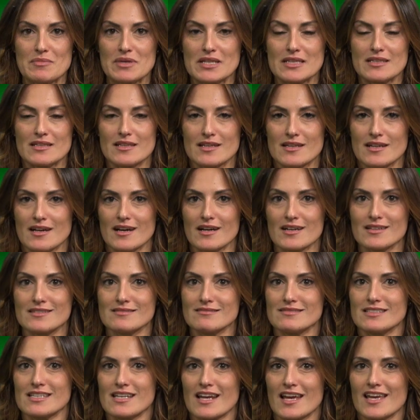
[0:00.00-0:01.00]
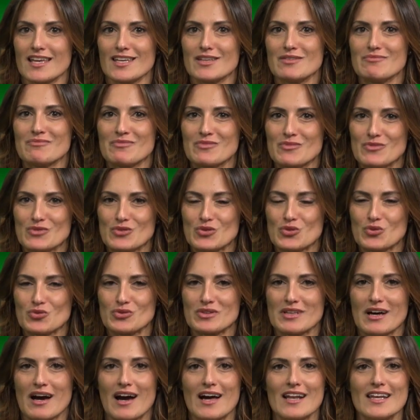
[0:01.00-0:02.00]
maniera direi
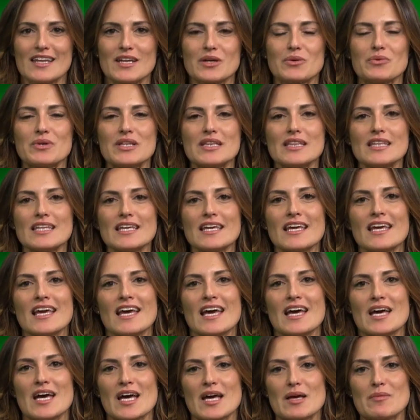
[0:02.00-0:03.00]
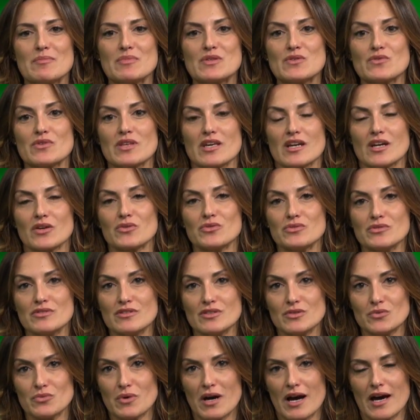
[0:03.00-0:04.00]
totale, quindi eh, bisognerà
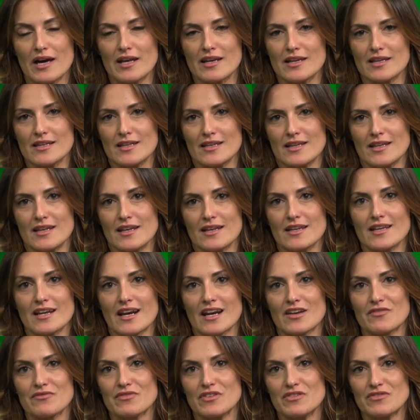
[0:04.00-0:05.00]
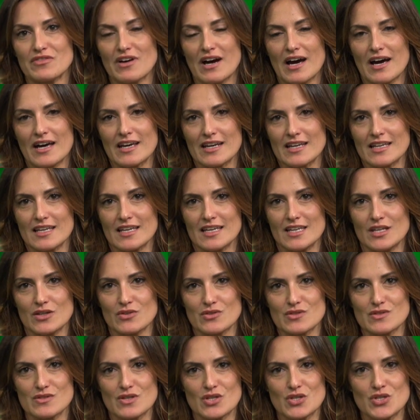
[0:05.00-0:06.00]
continuare nel ravvivare i
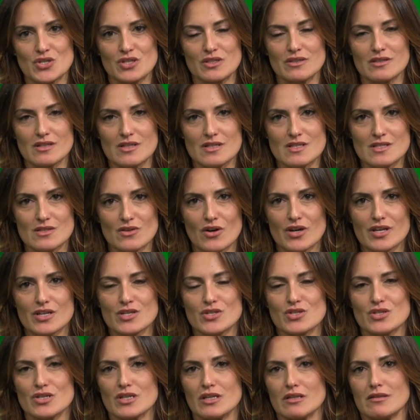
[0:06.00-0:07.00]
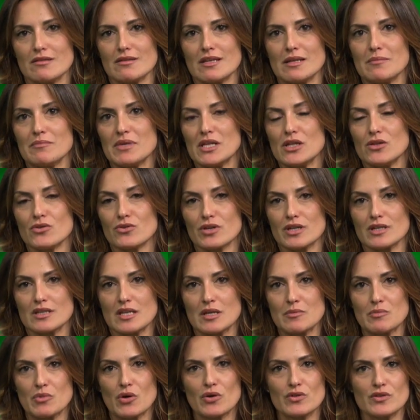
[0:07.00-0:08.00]
nostri centri storici nel migliore
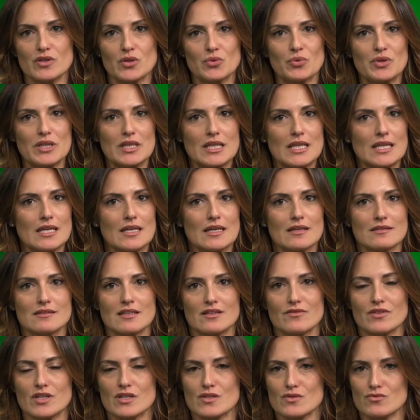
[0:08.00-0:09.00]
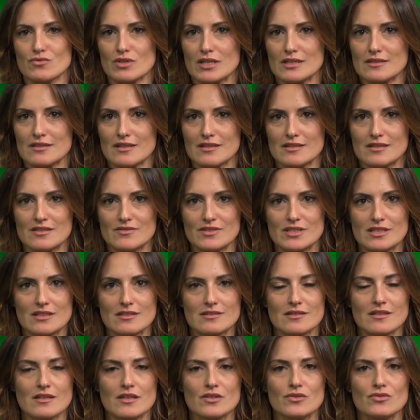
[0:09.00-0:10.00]
dei modi, quindi attraverso
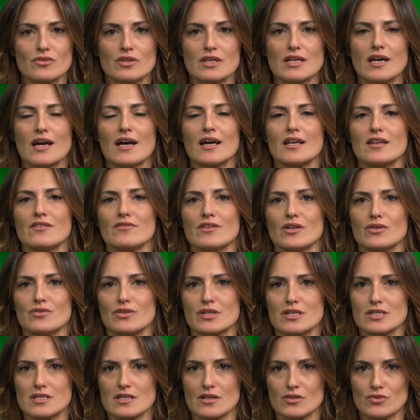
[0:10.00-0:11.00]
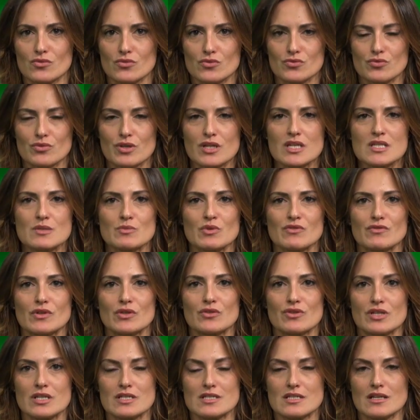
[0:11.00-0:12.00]
un'attrattività territoriale, valorizzando il turismo,
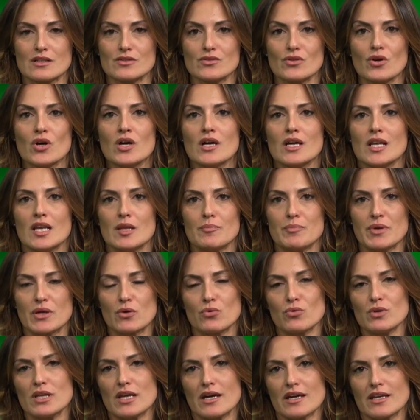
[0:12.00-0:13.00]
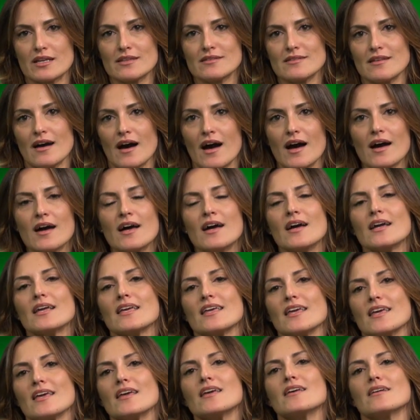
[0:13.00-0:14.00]
valorizzando le peculiarità
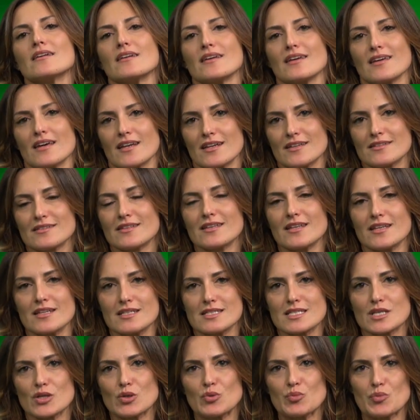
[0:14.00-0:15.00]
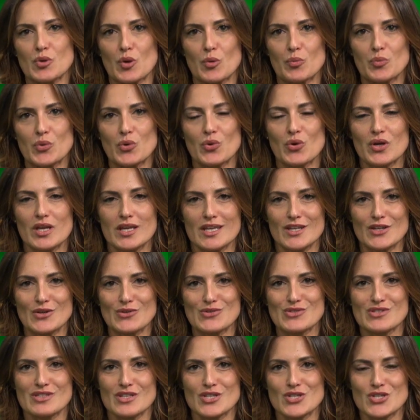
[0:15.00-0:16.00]
che caratterizzano proprio i
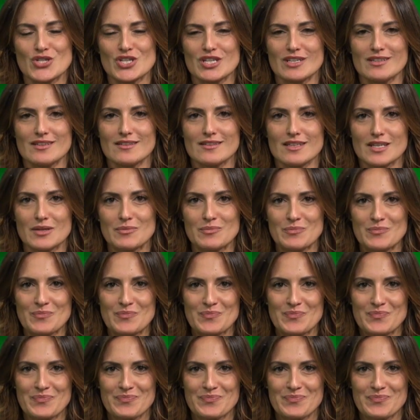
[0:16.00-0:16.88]
nostri centri.